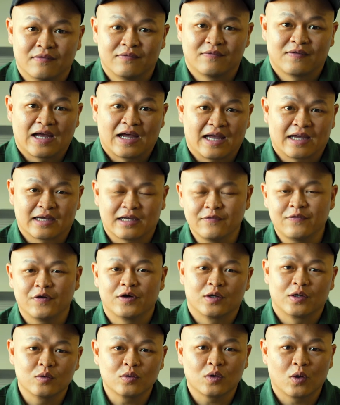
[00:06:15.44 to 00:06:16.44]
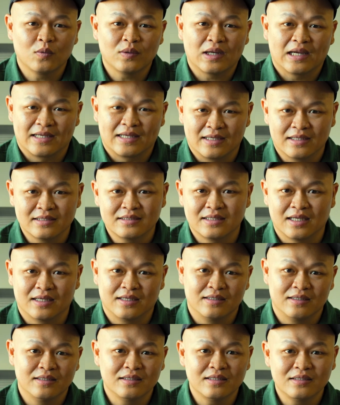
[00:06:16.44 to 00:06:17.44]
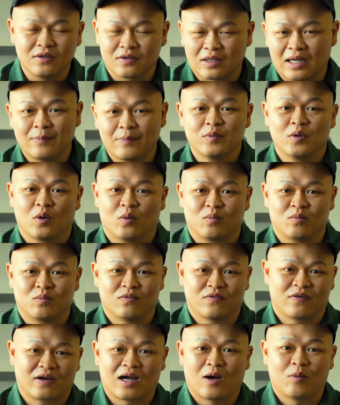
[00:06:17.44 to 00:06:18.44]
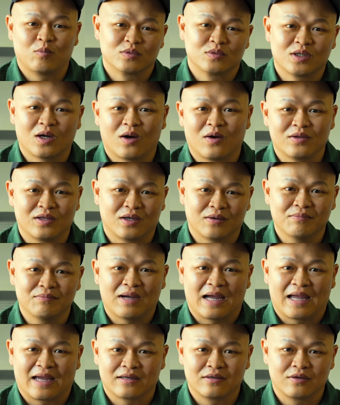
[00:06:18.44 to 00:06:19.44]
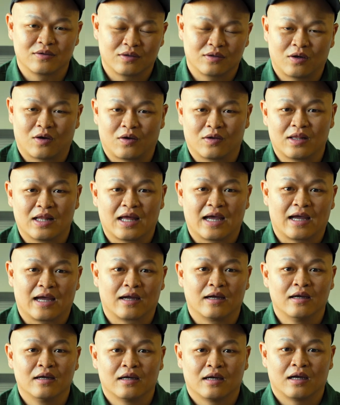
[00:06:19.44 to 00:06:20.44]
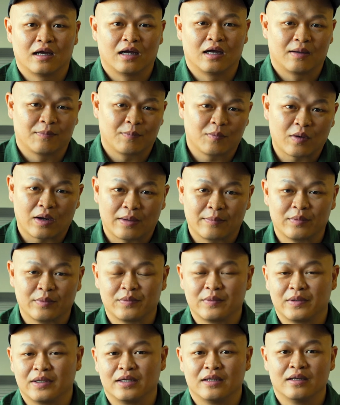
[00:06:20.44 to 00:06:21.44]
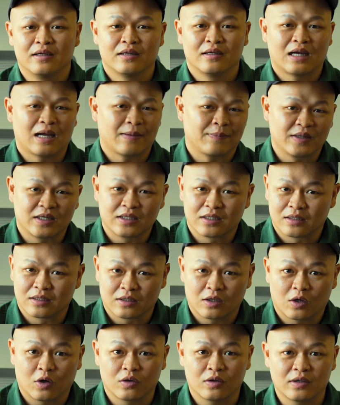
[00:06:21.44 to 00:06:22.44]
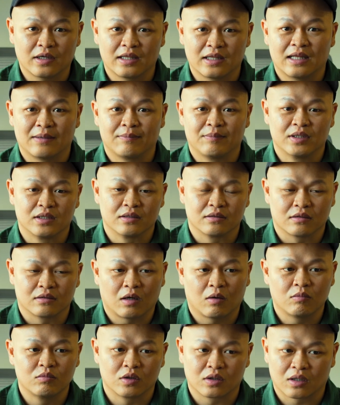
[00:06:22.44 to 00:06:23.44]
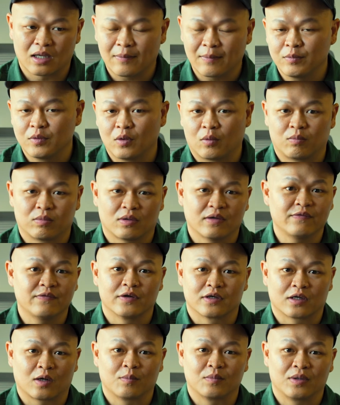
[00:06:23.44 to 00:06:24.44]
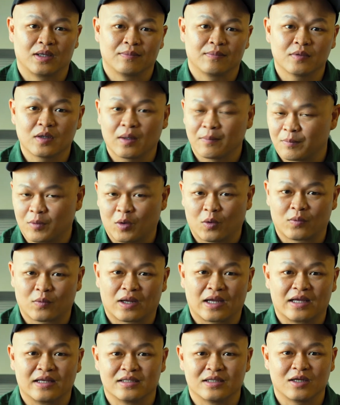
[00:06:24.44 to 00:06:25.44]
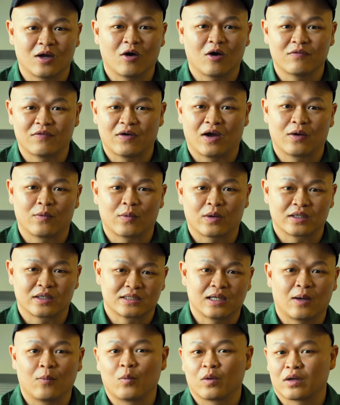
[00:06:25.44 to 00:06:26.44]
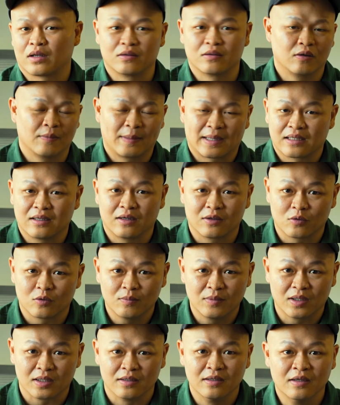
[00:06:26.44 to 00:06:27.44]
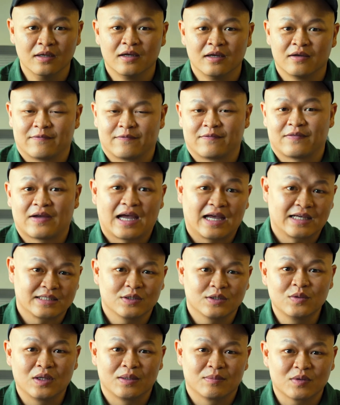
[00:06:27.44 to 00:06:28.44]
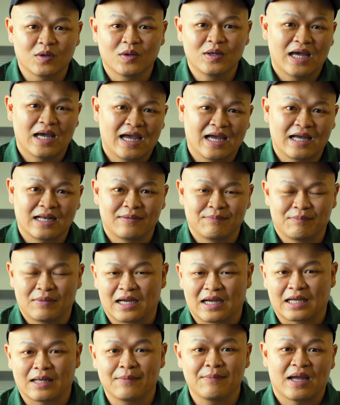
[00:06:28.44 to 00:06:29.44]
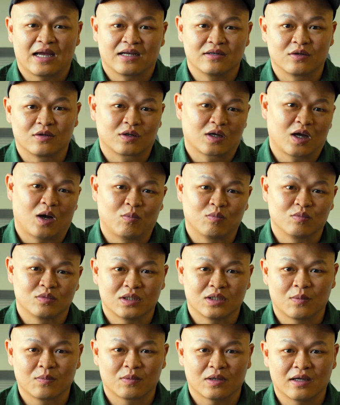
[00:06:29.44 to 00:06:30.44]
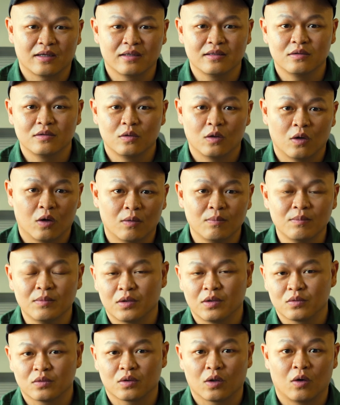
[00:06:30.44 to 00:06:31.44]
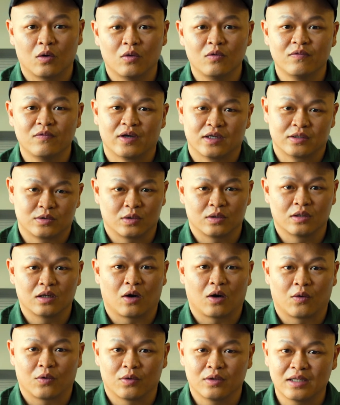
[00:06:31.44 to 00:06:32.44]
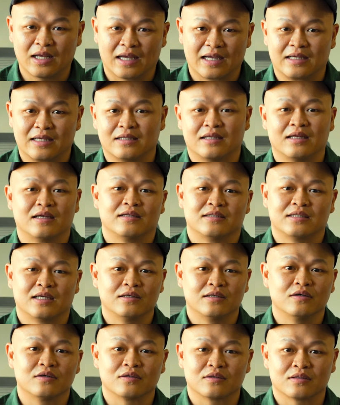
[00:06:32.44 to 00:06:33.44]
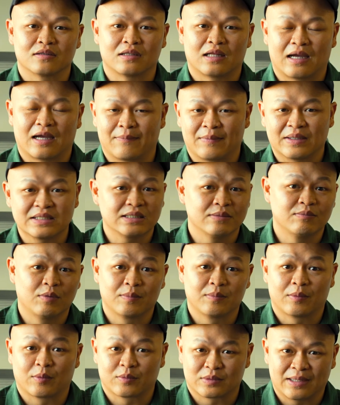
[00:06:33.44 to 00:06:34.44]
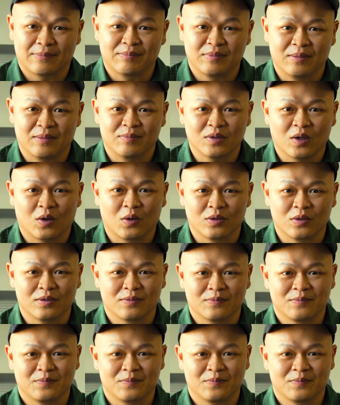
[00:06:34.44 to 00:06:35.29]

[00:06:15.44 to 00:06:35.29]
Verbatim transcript: và cái phần yếu tố này chỉ được áp dụng và cộng cho những bạn được gọi là uh, primary applicant thôi có nghĩa là mình không được áp dụng cái phần cộng điểm combo này cho vợ hoặc là chồng hoặc là người bạn đời của mình và số điểm tối đa mà các bạn được cộng trong cái nhóm yếu tố về chuyển đổi này thì chỉ được là maximum 100 điểm thôi